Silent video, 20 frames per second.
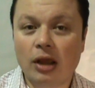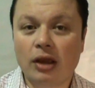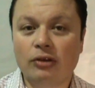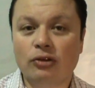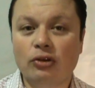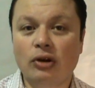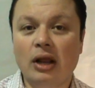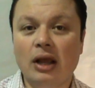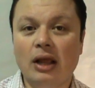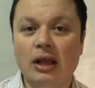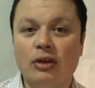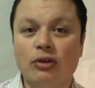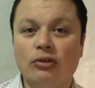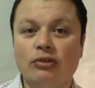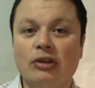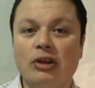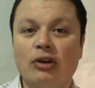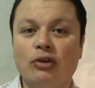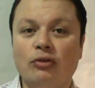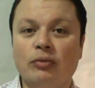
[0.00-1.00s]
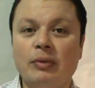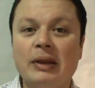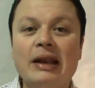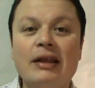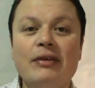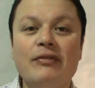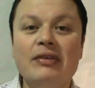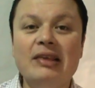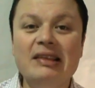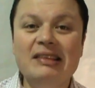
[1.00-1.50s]
que son aquellos que nos
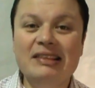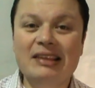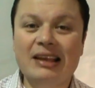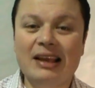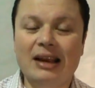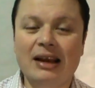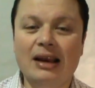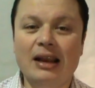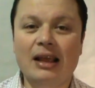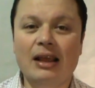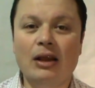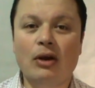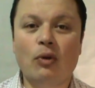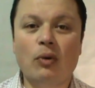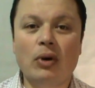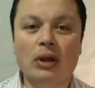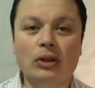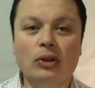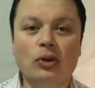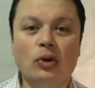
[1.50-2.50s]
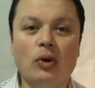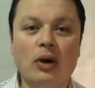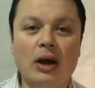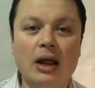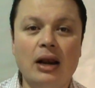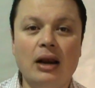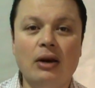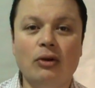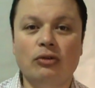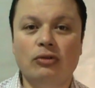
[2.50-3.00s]
benefician en cuanto
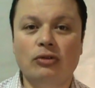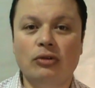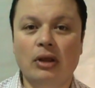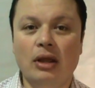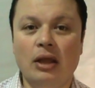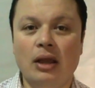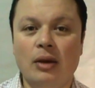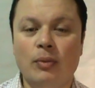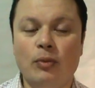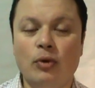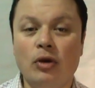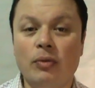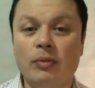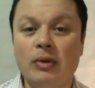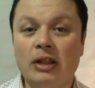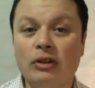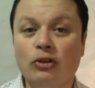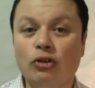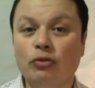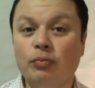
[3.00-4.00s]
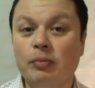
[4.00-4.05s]
a los eh, movimientos